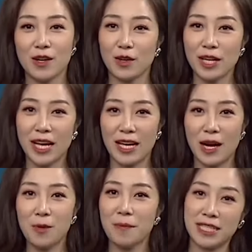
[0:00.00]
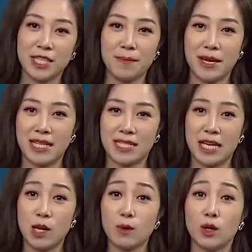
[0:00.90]
Có thể ông bà cha mẹ
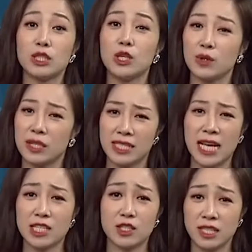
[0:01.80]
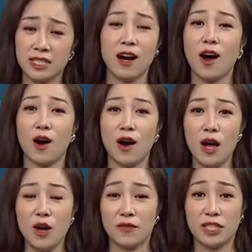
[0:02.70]
sẽ không còn nhiều thời gian cho chính họ
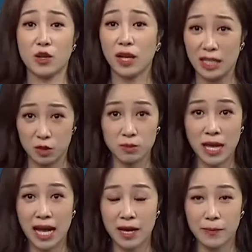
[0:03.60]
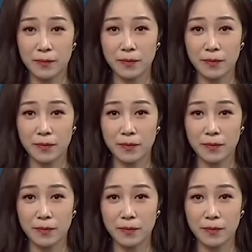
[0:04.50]
và cho cả chúng ta.